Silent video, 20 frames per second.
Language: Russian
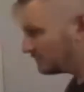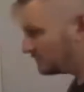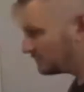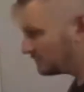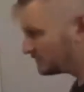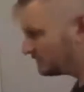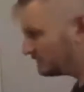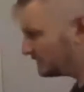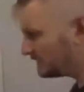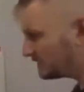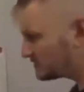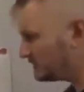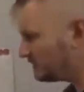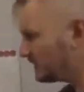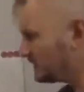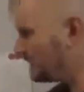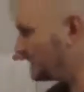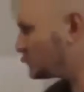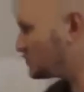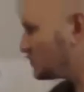Вот. Вы
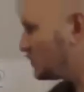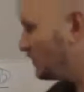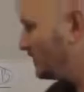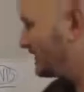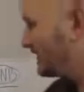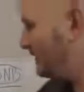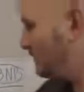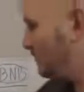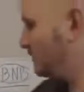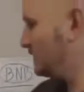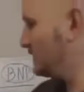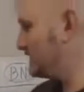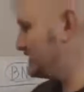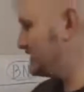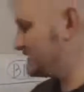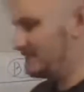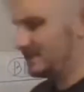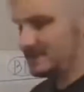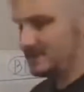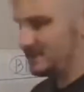должны понимать, что вы
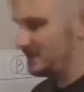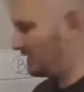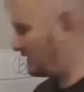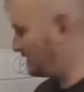работаете здесь